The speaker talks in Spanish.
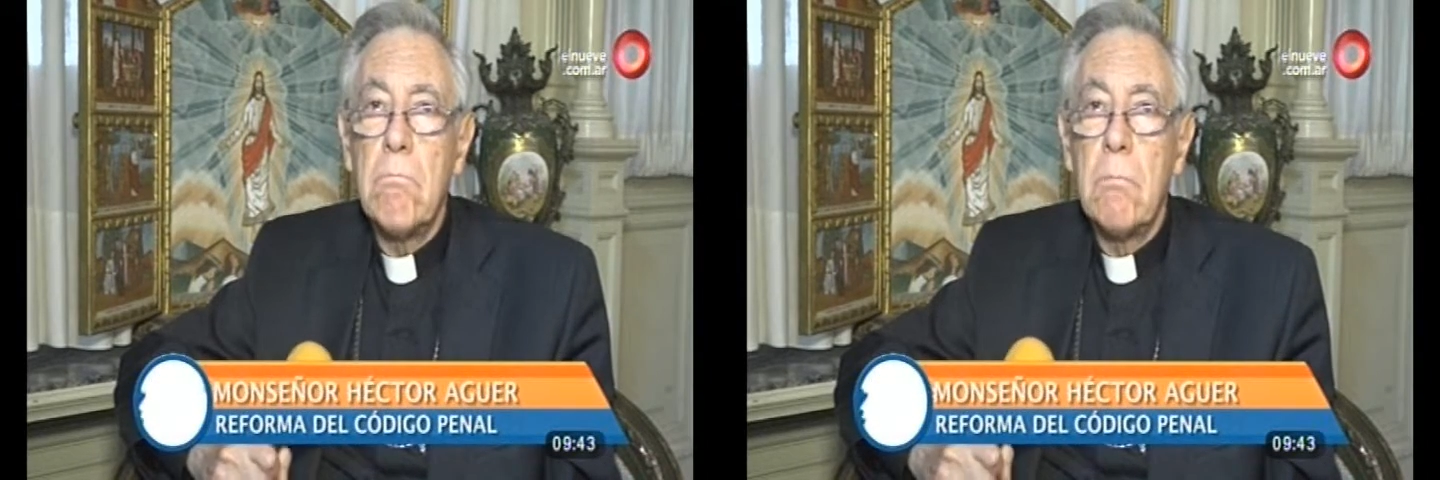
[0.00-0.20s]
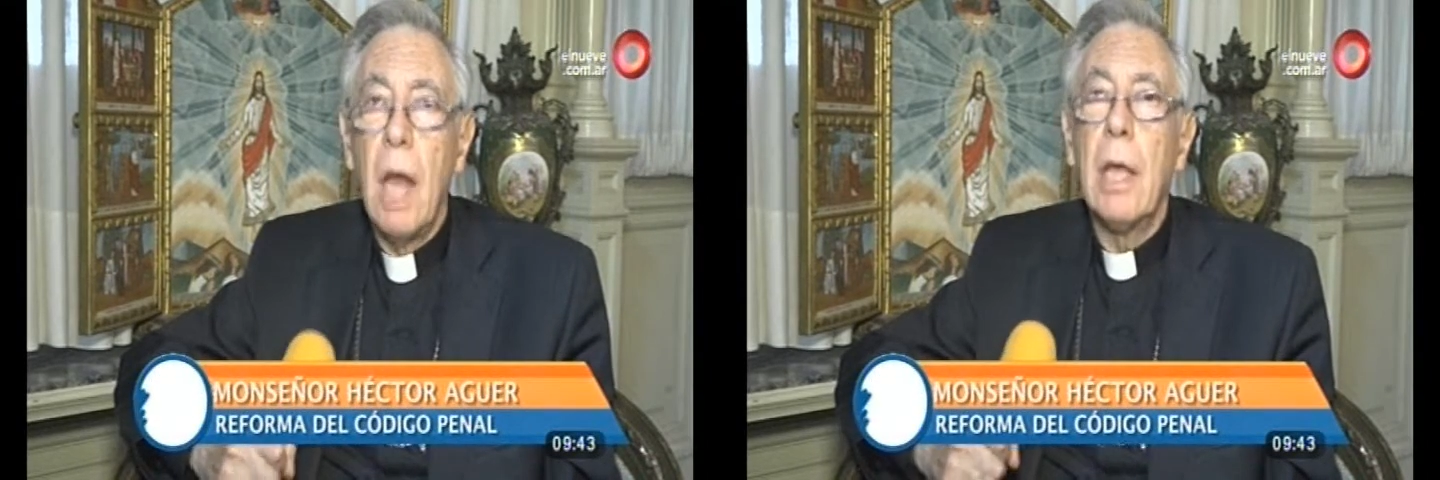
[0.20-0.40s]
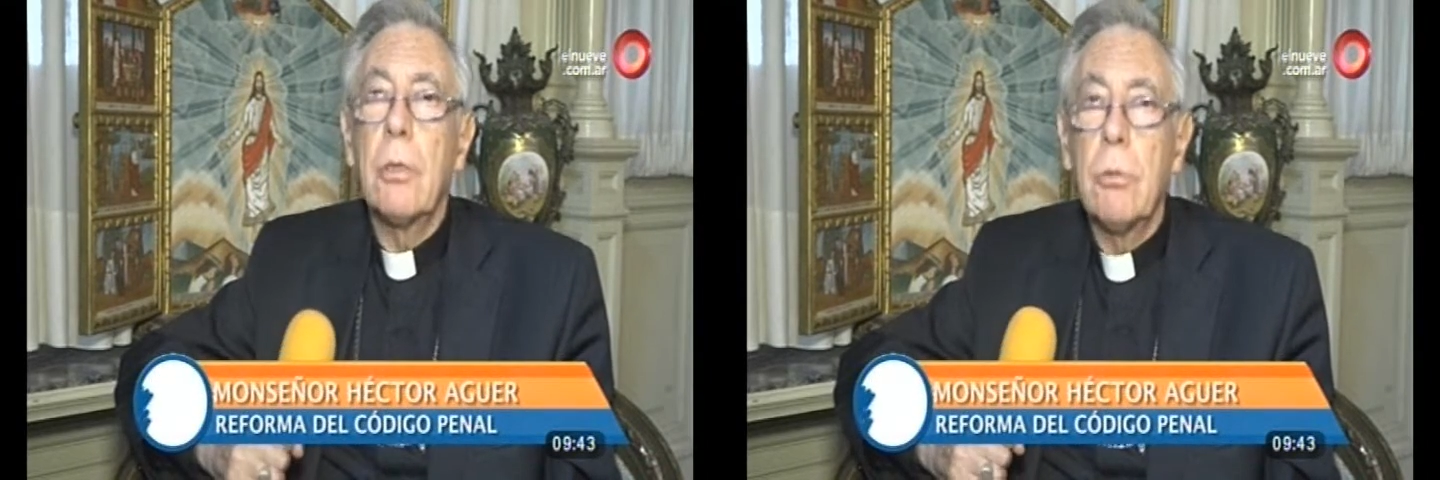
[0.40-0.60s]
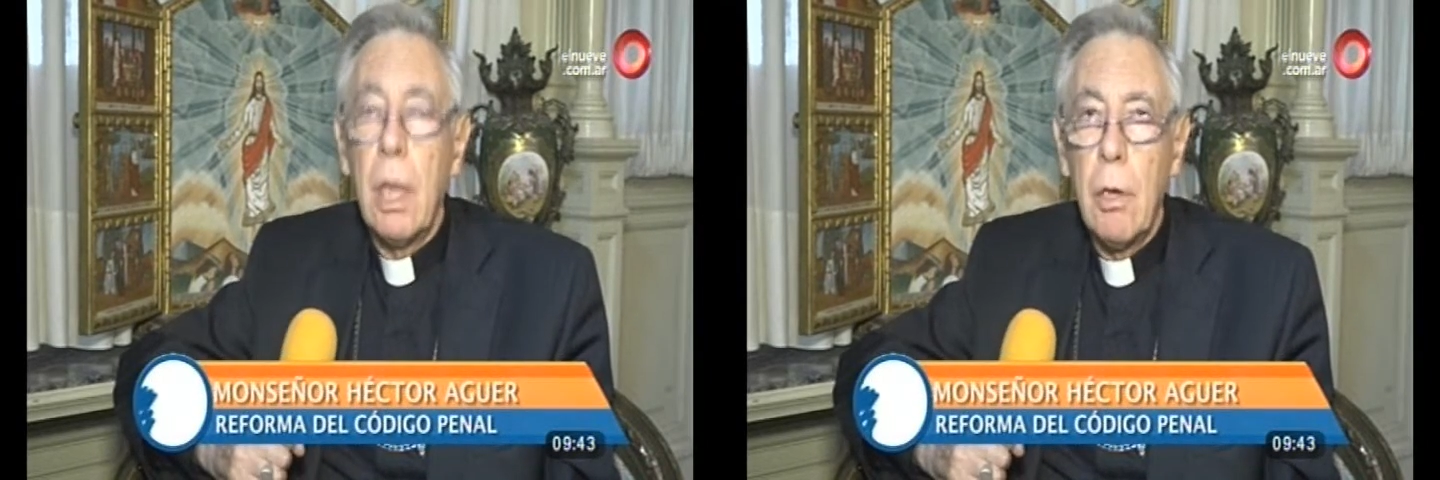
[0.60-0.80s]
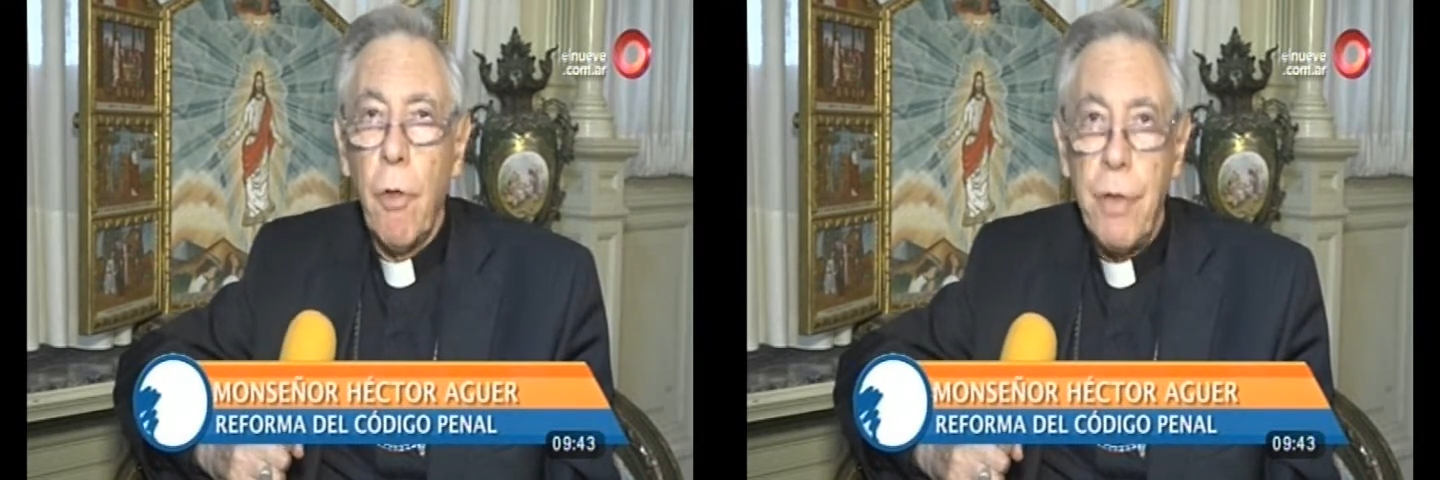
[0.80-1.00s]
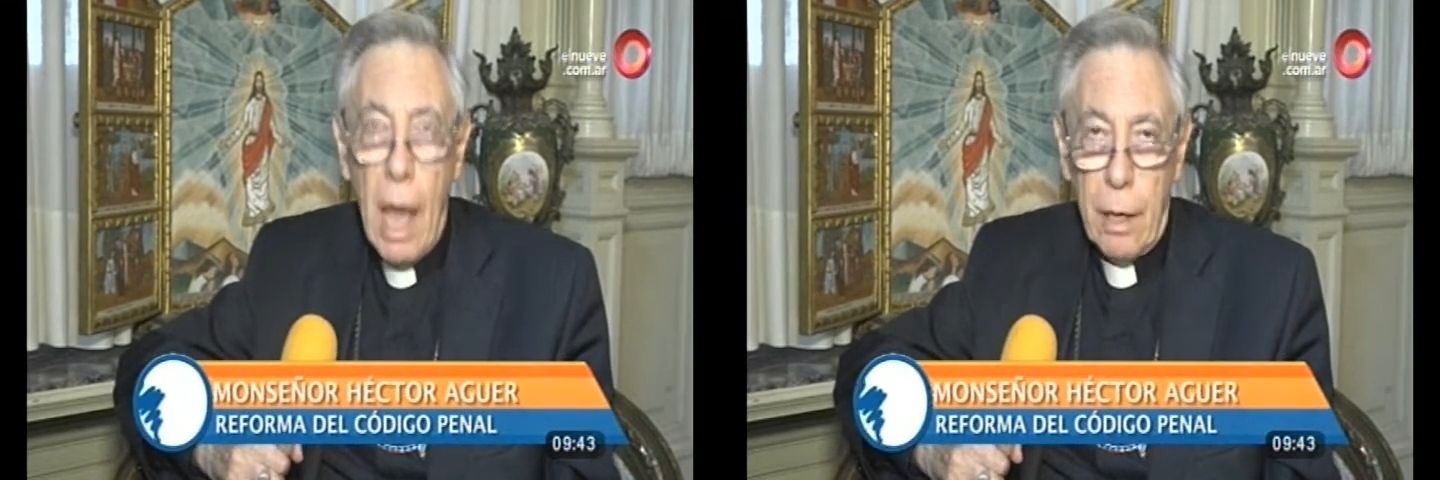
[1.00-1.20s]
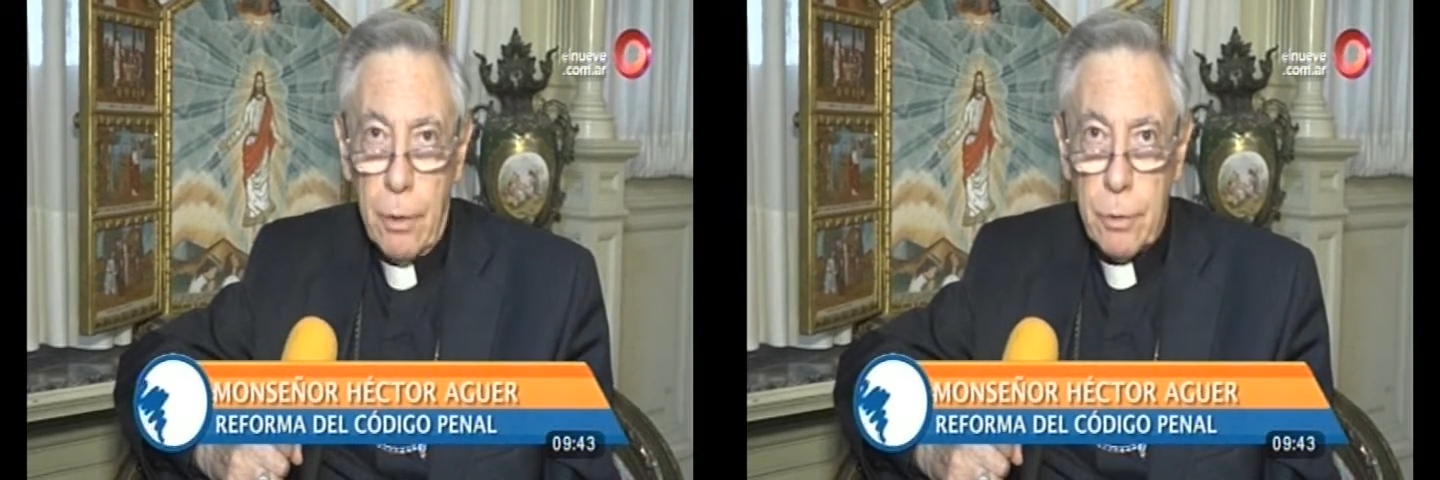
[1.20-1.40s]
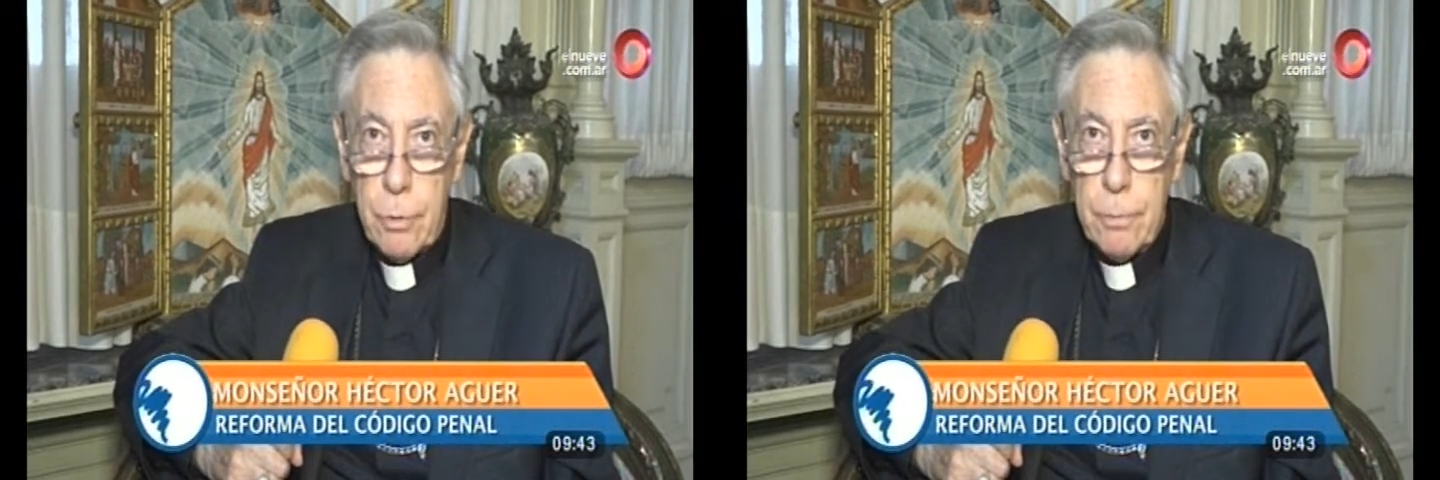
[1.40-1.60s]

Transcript: la lectura de los diarios.